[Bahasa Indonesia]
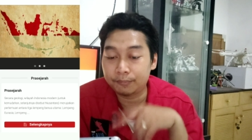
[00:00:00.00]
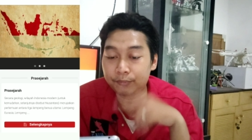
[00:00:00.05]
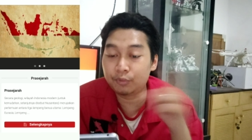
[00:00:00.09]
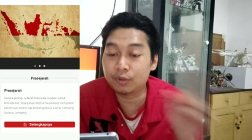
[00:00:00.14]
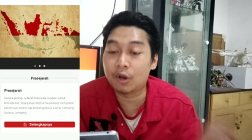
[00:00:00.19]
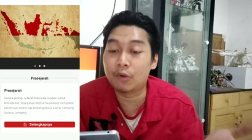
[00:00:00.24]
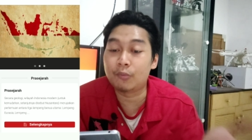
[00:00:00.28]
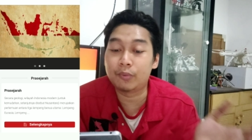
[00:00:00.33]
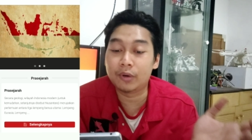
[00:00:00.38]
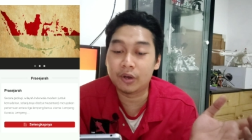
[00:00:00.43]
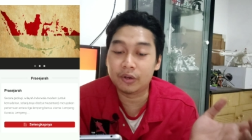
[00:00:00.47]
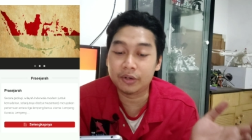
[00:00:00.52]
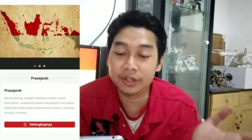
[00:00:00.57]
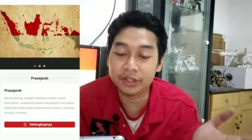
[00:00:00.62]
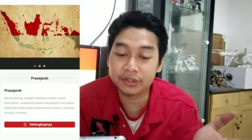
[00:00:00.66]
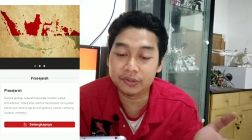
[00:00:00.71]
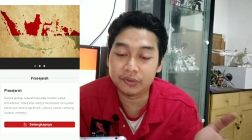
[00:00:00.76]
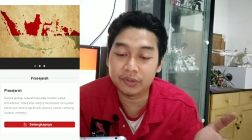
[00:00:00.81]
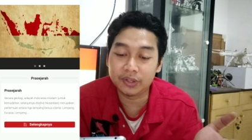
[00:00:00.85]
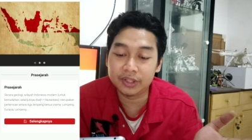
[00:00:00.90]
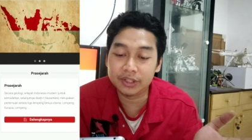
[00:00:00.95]
pulau-pulau di
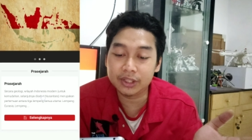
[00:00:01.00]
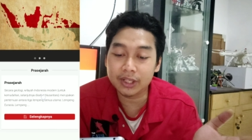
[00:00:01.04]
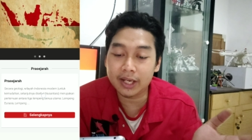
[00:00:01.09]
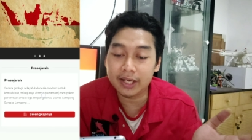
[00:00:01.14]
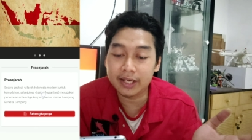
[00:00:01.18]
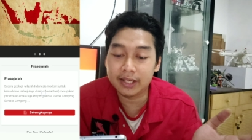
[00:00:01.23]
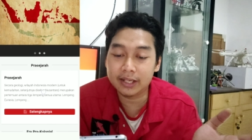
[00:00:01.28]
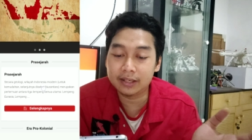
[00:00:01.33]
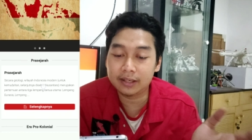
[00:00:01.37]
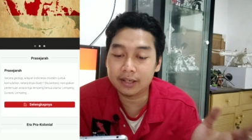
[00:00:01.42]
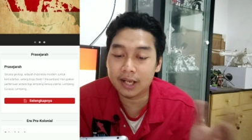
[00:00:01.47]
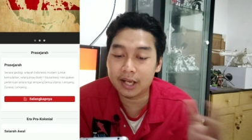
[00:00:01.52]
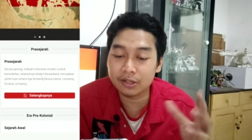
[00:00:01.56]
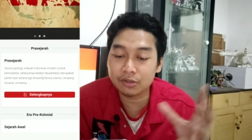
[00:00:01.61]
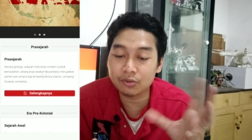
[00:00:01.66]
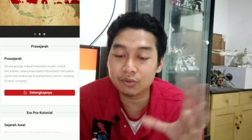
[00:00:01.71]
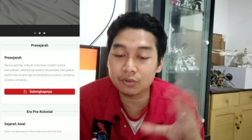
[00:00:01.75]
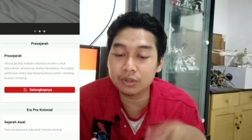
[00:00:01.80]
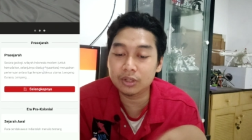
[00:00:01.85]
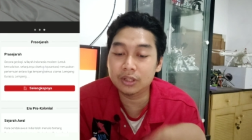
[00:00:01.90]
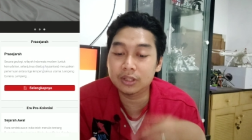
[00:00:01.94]
Indonesia dan
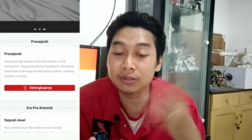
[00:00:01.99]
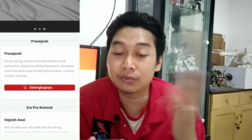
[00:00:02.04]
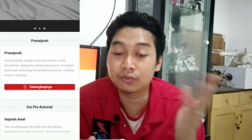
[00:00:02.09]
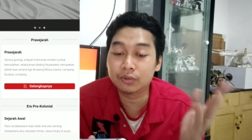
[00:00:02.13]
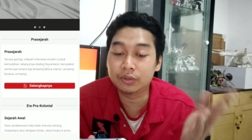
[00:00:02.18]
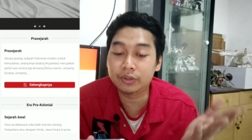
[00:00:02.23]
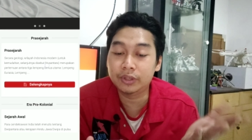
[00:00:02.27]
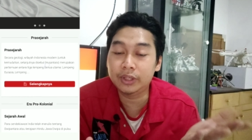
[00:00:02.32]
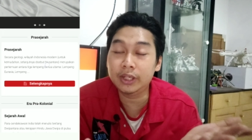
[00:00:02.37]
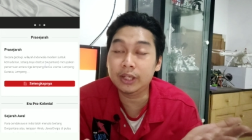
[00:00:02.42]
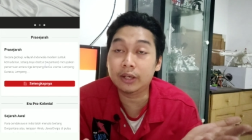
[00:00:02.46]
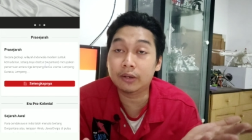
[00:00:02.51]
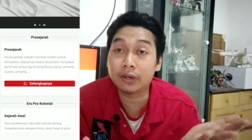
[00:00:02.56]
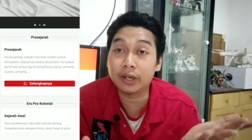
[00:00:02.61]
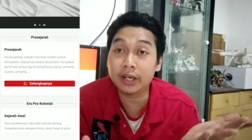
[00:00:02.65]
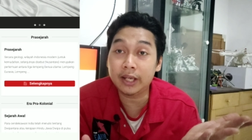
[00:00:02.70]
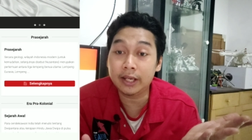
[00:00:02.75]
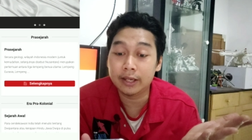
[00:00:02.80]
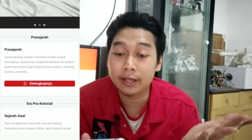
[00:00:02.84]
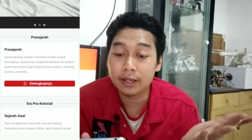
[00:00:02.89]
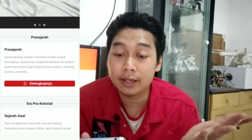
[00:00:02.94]
langsung disuguhi
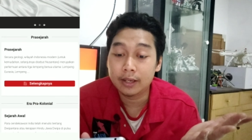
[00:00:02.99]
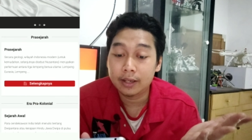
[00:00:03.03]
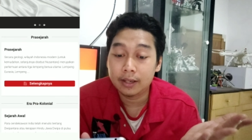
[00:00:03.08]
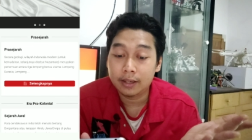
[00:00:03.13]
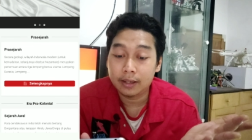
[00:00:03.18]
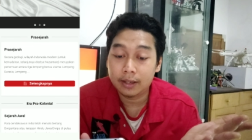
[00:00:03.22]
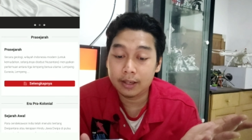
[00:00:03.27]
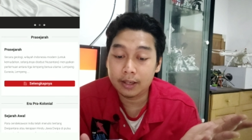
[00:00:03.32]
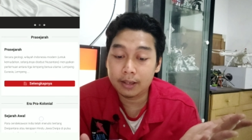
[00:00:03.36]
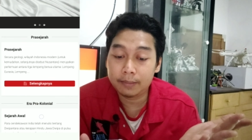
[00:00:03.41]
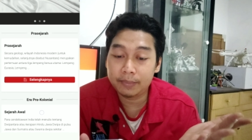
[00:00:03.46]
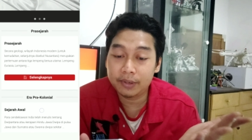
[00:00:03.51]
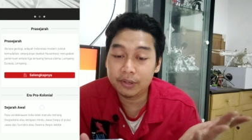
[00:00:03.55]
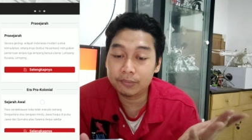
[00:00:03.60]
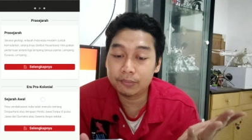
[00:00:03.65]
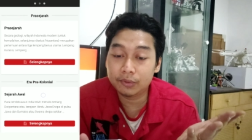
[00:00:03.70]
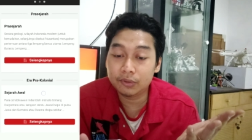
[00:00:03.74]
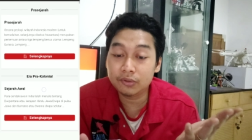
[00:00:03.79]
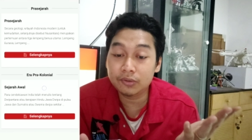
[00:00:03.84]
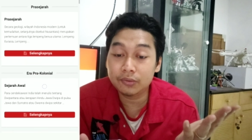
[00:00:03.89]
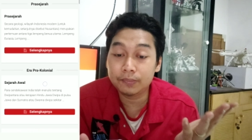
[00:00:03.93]
oleh uh,
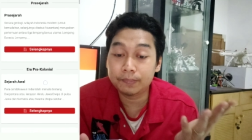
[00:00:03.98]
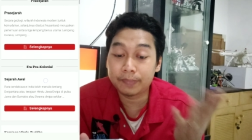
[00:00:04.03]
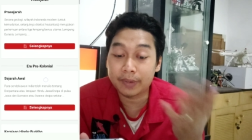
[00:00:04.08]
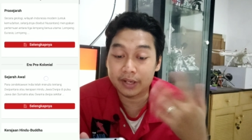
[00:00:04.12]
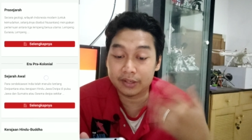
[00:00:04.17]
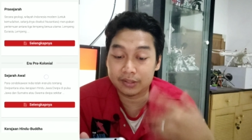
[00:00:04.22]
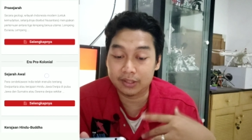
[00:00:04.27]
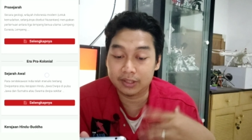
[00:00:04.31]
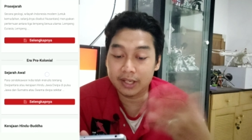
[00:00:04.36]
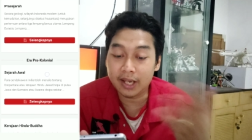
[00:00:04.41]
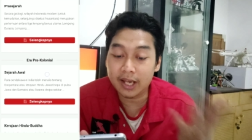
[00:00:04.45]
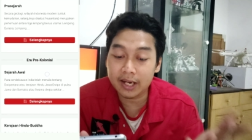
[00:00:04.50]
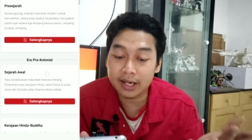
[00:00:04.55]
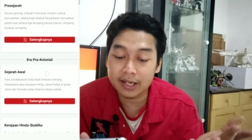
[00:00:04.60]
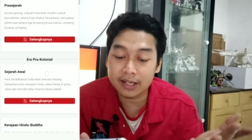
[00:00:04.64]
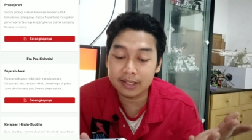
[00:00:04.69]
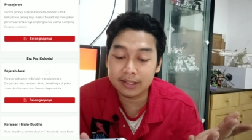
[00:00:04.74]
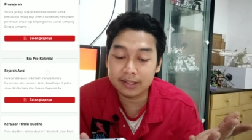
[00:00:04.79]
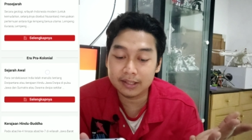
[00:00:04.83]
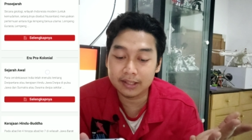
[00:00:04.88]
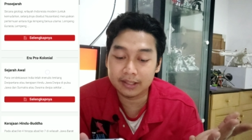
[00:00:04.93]
menu-menu
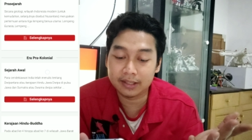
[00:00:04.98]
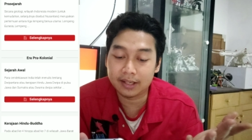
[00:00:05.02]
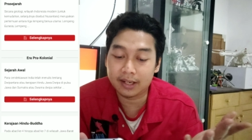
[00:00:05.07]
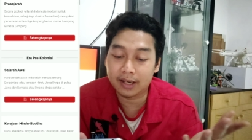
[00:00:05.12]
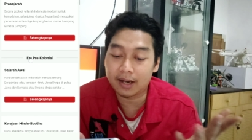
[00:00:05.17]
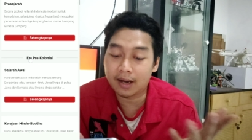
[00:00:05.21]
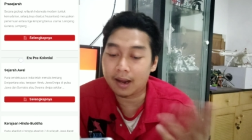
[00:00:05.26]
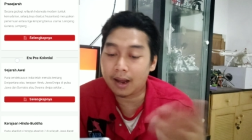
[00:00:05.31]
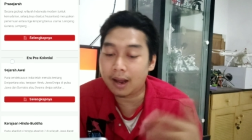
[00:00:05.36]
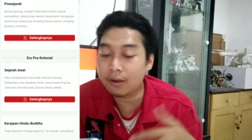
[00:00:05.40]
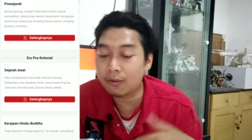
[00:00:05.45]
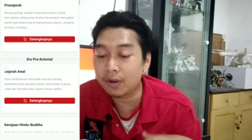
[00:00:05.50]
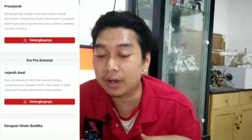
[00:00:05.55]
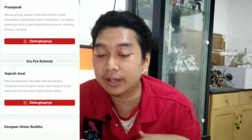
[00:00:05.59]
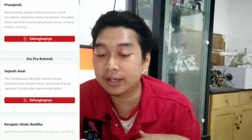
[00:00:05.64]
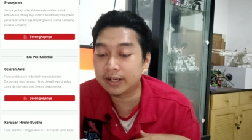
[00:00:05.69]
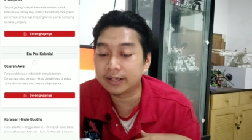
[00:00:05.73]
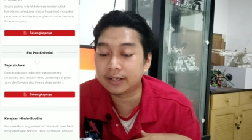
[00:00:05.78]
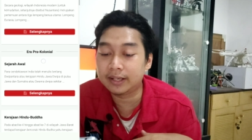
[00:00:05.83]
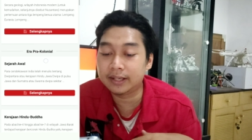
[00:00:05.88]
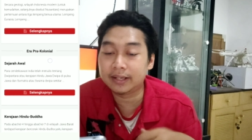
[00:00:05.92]
prasejarah, sejarah awal
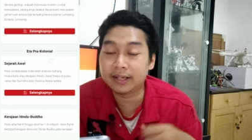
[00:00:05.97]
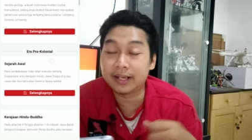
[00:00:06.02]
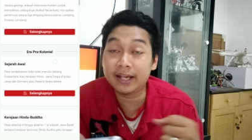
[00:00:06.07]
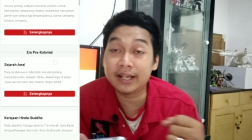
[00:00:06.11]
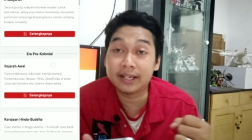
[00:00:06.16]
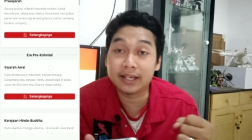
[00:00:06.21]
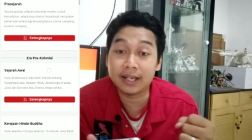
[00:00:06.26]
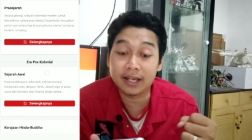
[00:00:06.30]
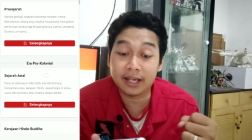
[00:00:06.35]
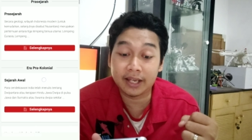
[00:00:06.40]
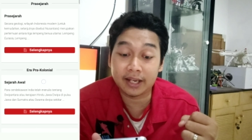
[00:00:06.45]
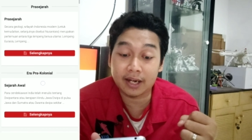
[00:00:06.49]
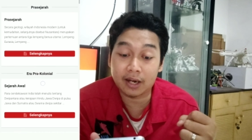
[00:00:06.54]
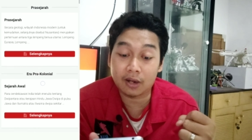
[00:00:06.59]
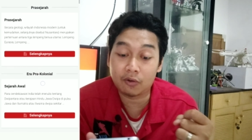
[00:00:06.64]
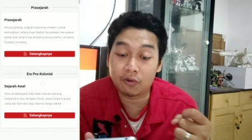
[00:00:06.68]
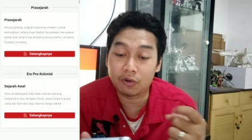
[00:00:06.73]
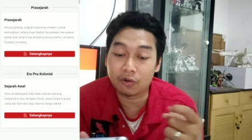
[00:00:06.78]
dan lain-lain ya, era